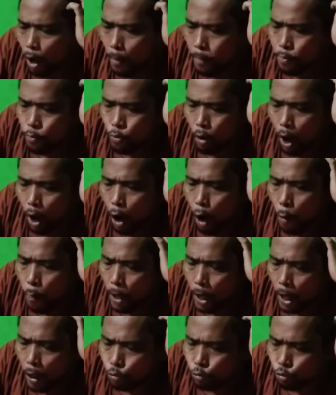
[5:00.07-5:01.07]
lah pula
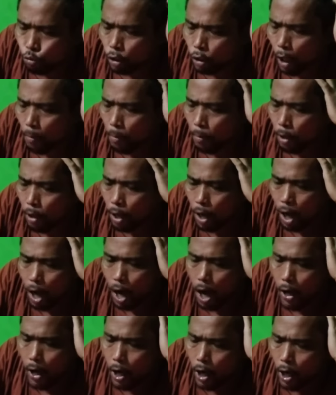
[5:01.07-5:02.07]
400 M. Gak
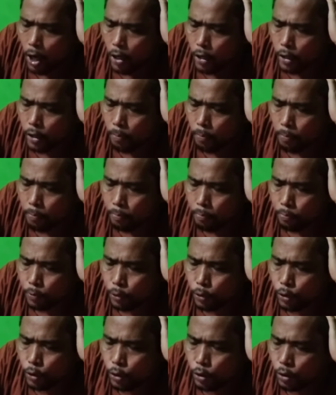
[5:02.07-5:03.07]
ada kalinya.
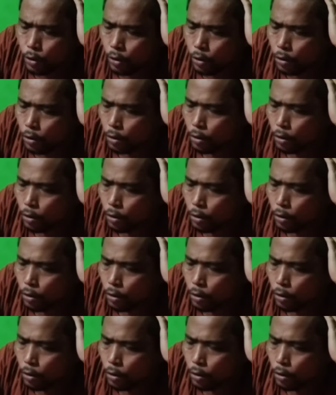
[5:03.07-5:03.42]
Ish.